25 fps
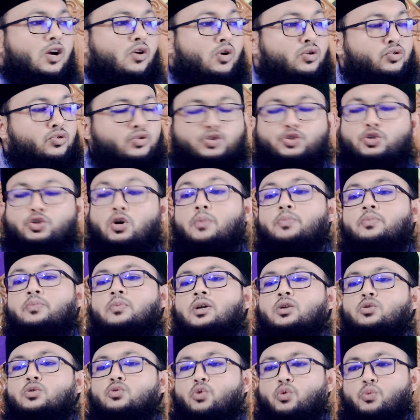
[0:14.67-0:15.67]
কত
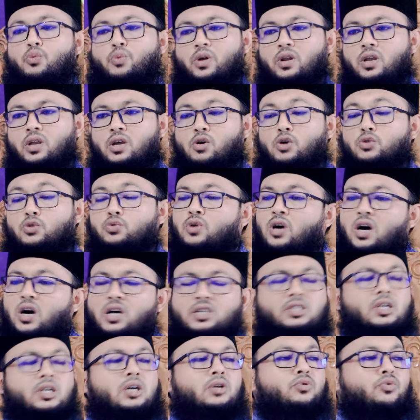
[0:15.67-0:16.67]
স্বপ্নের কুরবানি কত
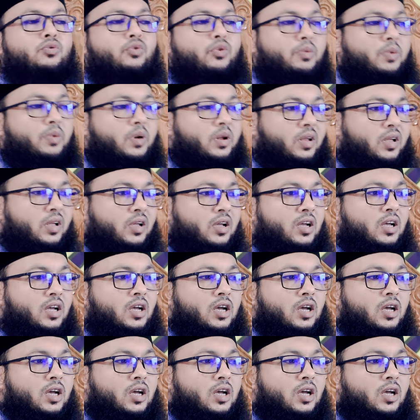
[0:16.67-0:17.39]
আশার কুরবানি